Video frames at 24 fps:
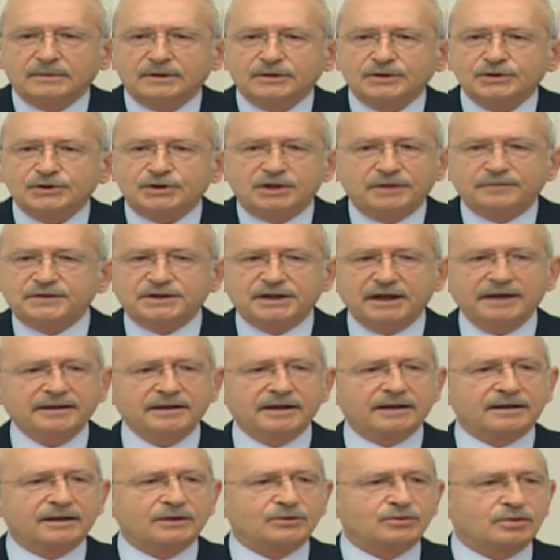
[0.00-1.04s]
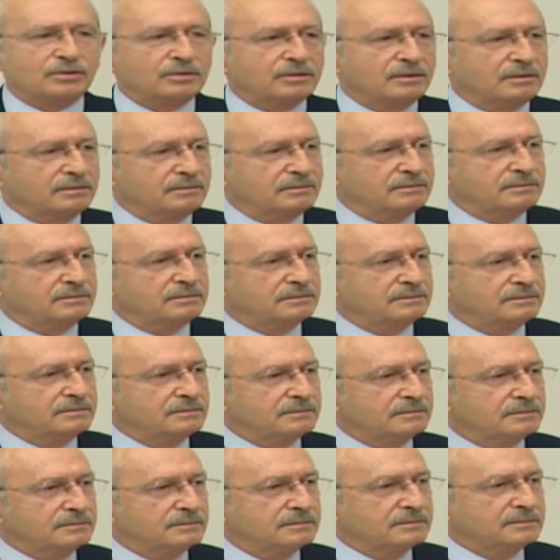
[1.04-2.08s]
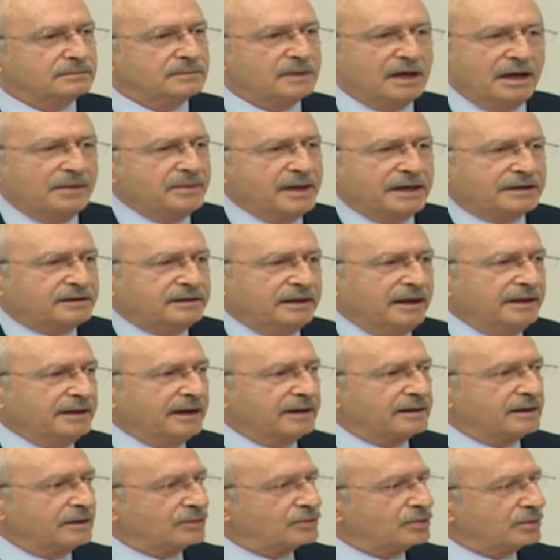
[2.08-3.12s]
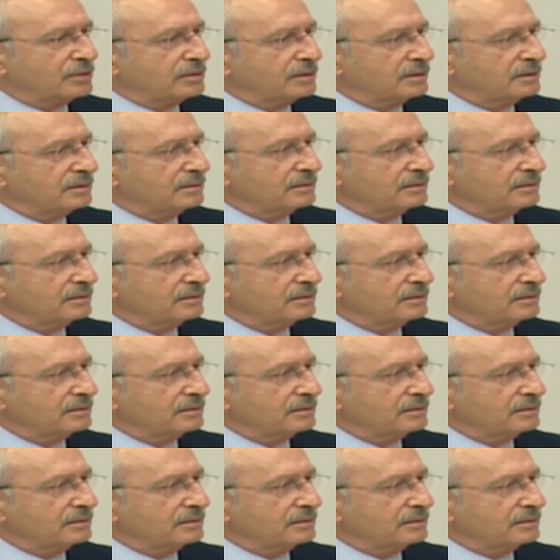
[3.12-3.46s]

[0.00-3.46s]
Çiftçiye ne getiriyor? Emekliye ne getiriyor?